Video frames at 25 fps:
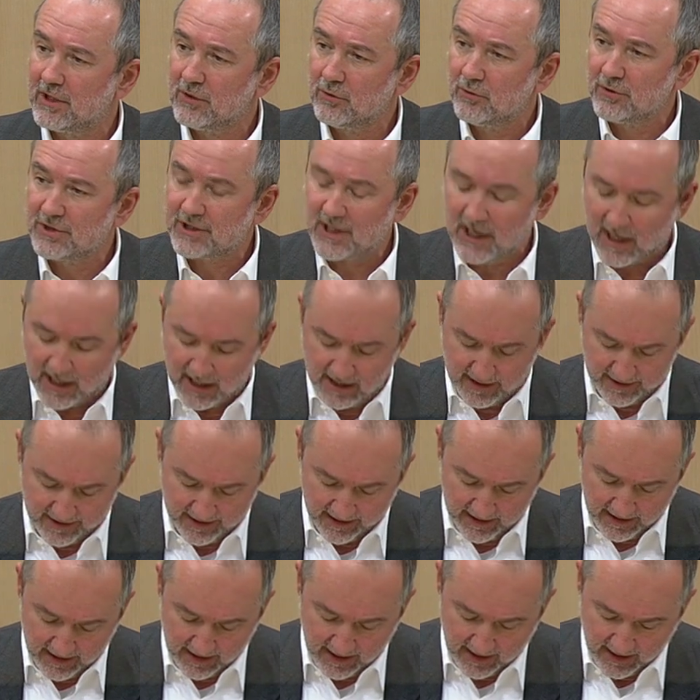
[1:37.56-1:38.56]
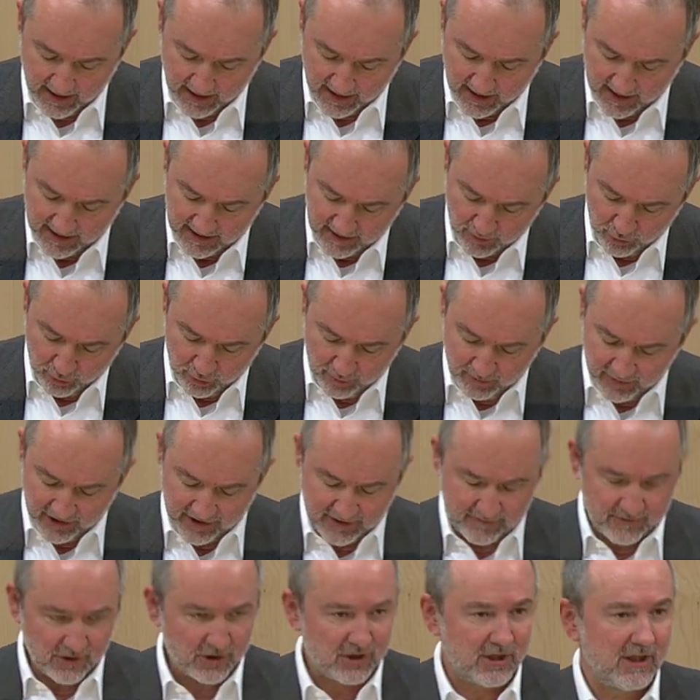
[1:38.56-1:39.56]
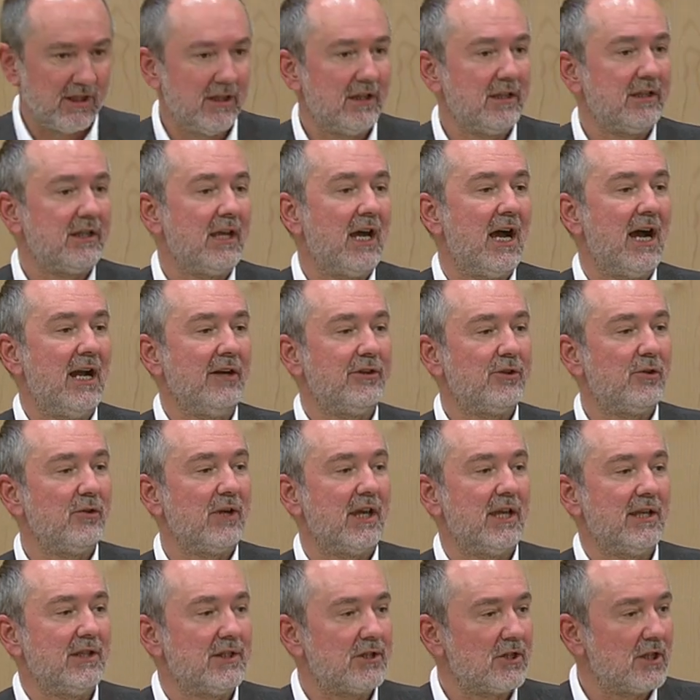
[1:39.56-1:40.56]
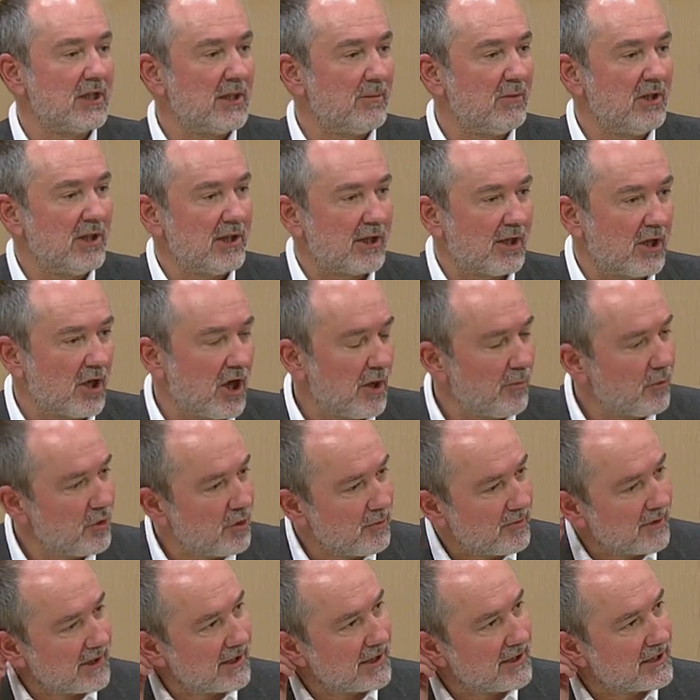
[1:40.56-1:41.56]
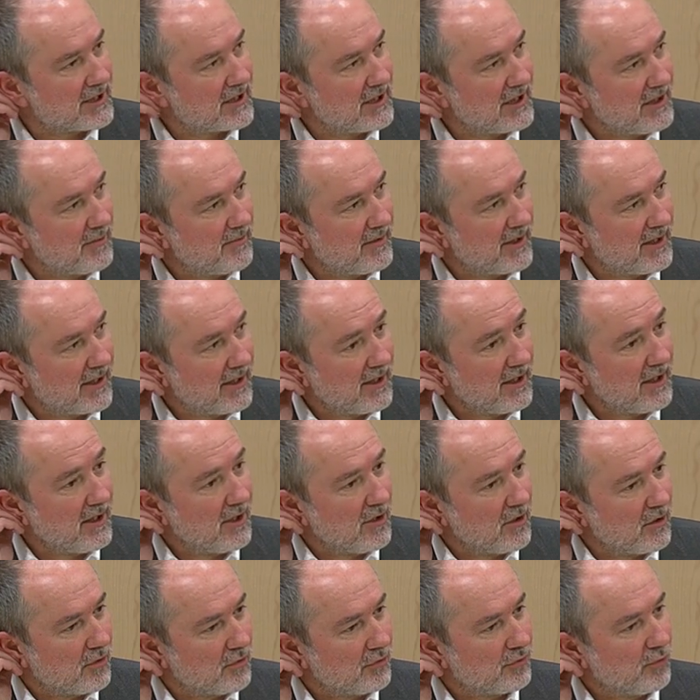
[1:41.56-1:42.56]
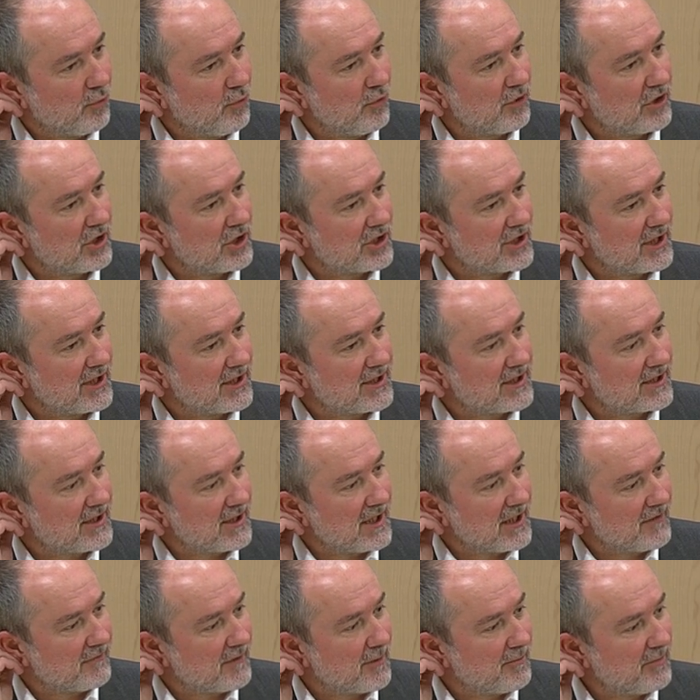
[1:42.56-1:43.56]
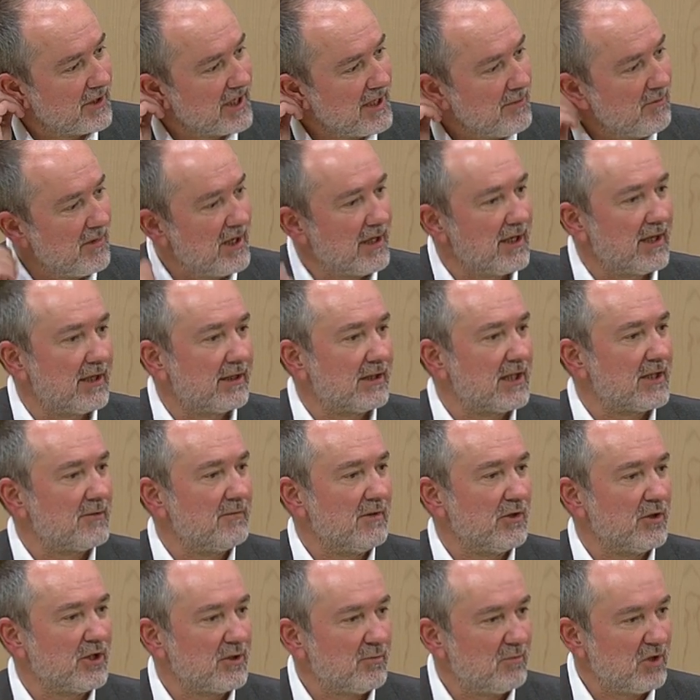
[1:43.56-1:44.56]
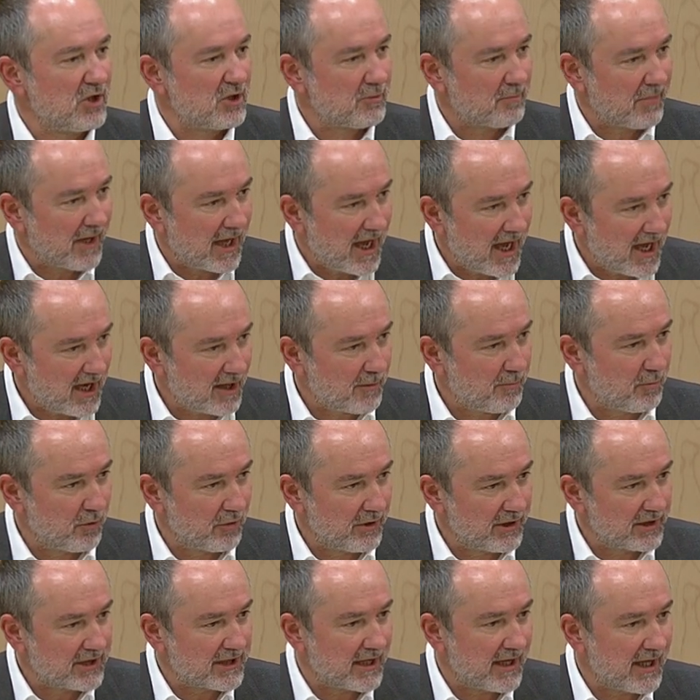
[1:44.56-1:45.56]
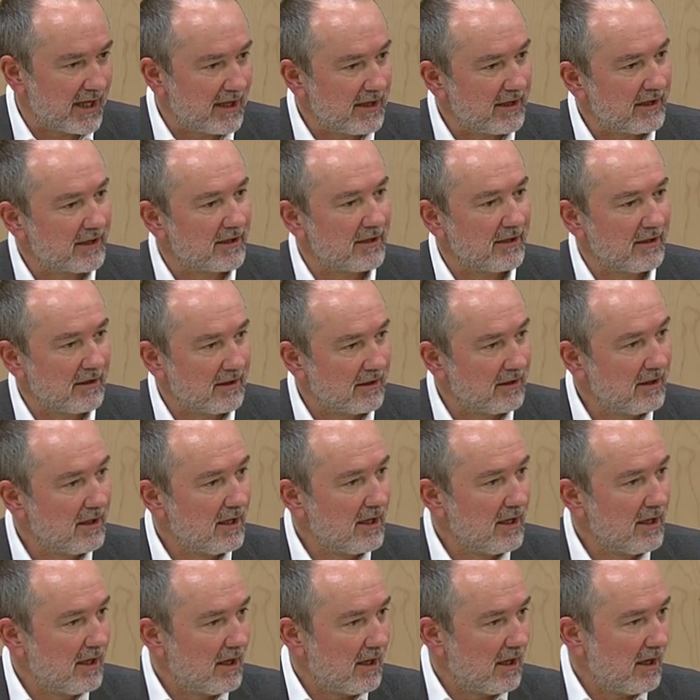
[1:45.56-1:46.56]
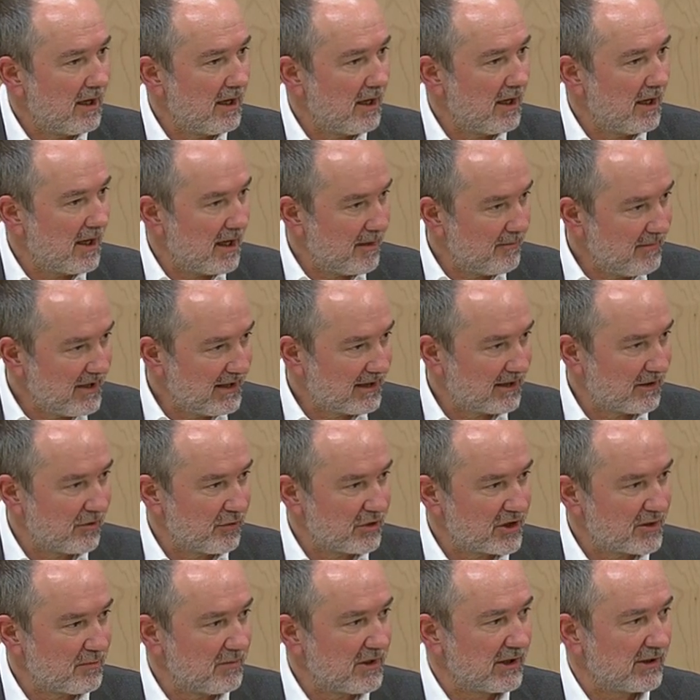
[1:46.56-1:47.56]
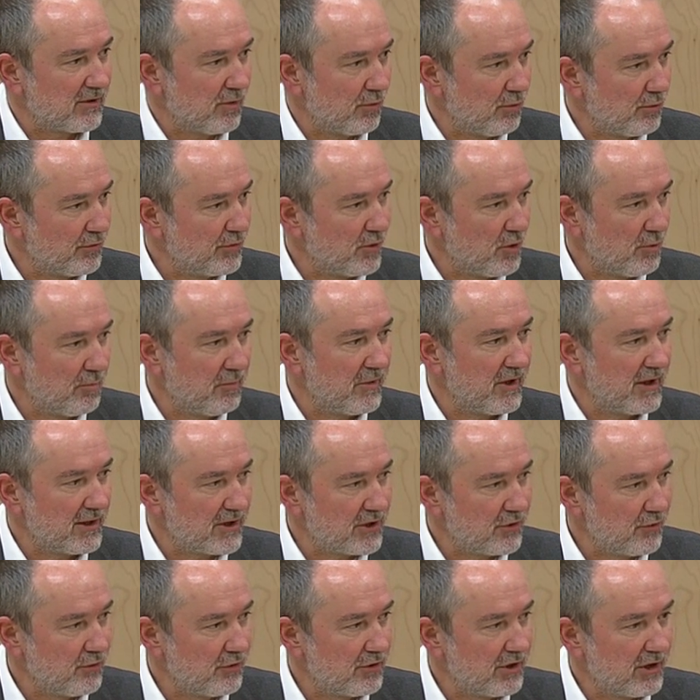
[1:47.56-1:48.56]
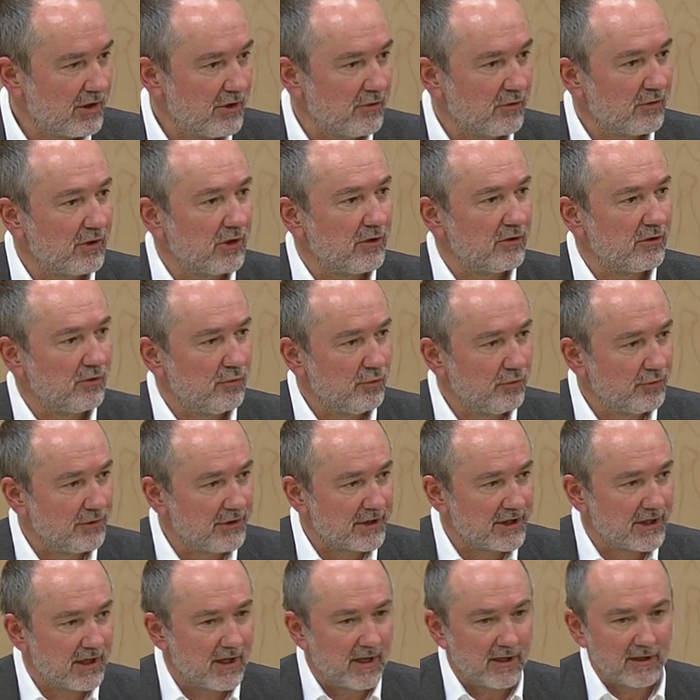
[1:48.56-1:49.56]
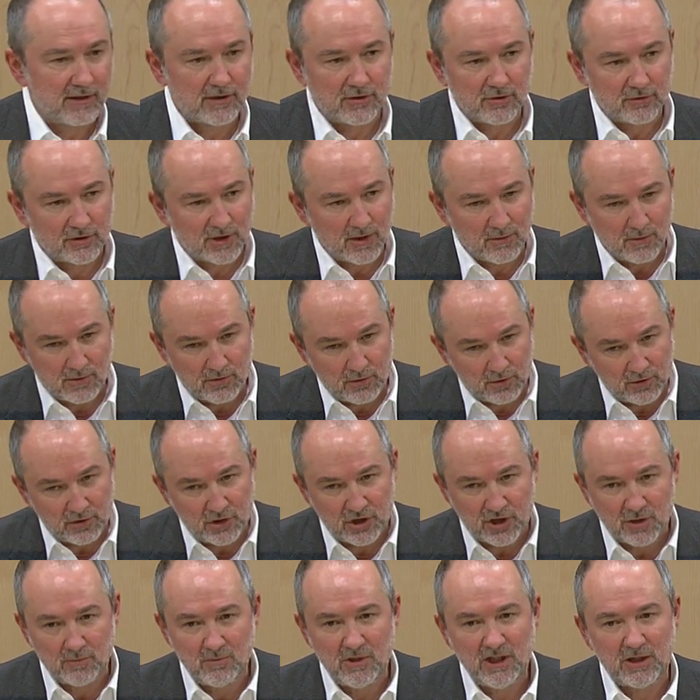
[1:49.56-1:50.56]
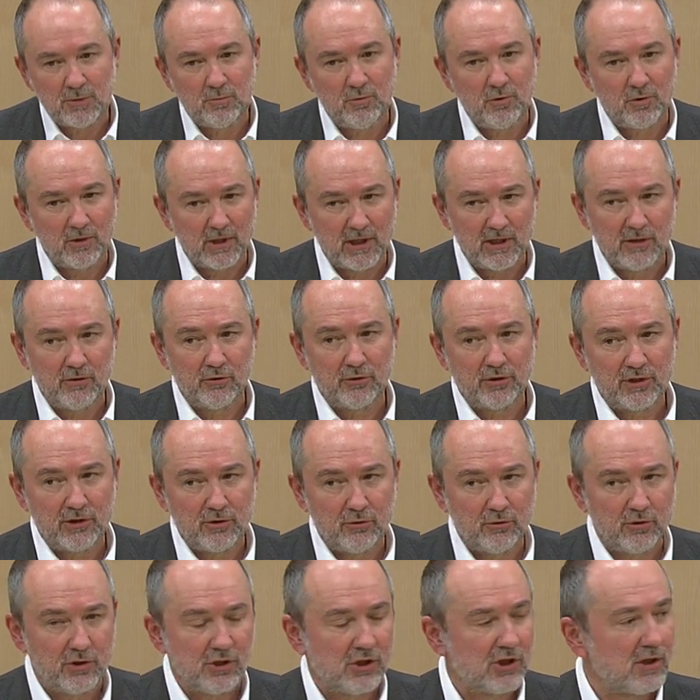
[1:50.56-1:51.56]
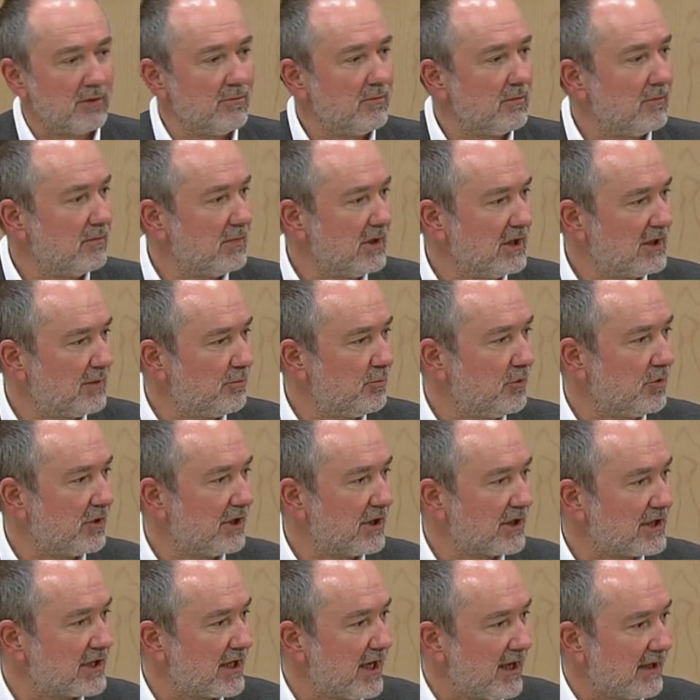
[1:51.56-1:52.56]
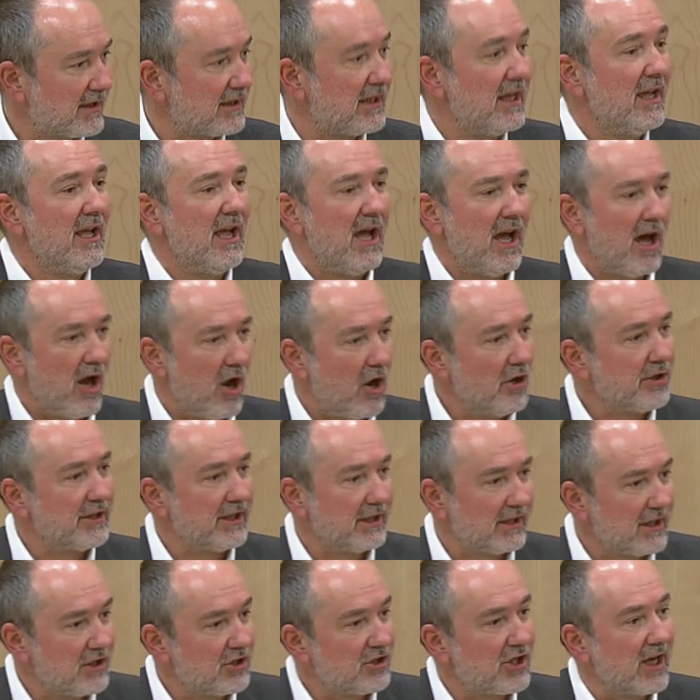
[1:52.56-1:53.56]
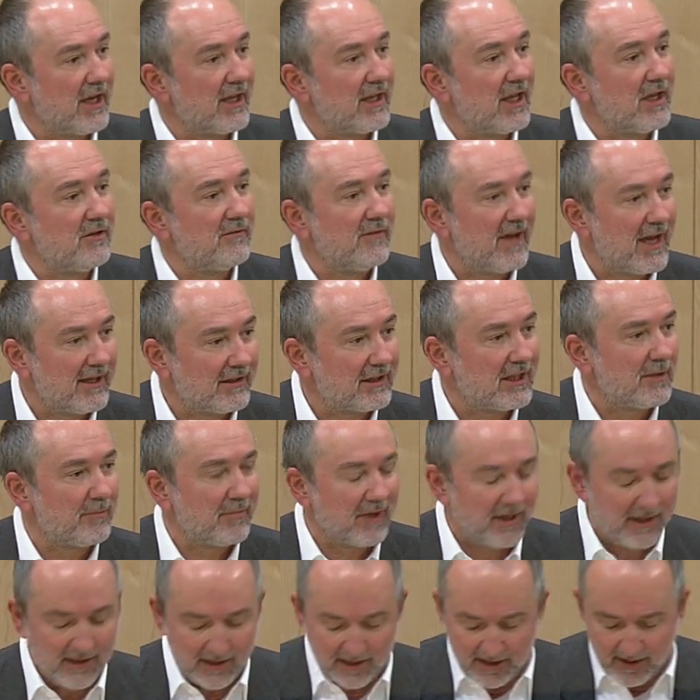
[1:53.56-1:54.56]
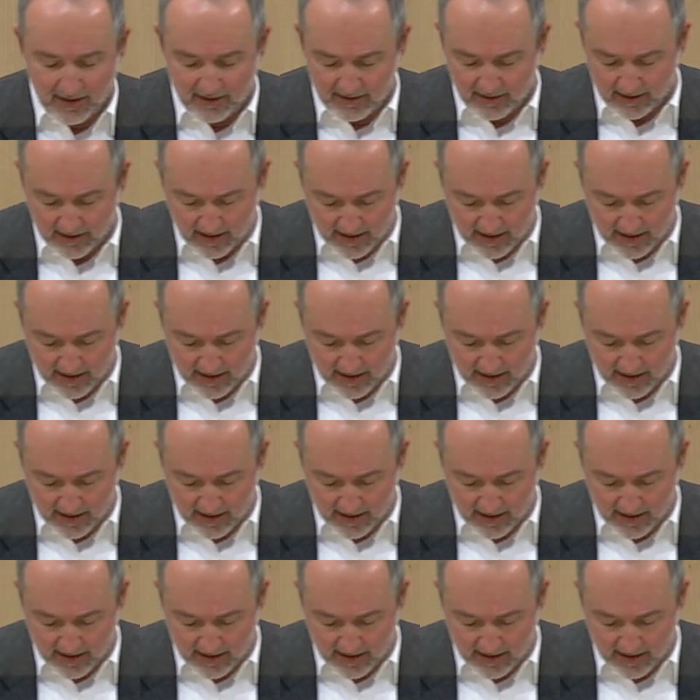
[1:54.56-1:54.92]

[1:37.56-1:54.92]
an uns allen eine unmissverständliche Haltung einzunehmen. Ich glaube übrigens, liebe und hochgeschätzte Eva Blimlinger, dass wir uns mit sprachpolizeilichen äh, Ermittlungsmethoden, ob man jetzt Jüdinnen oder Juden sagt oder jüdische Mitbürgerinnen oder jüdische Mitbürger sagt, auch nicht entscheidend weiterbringen.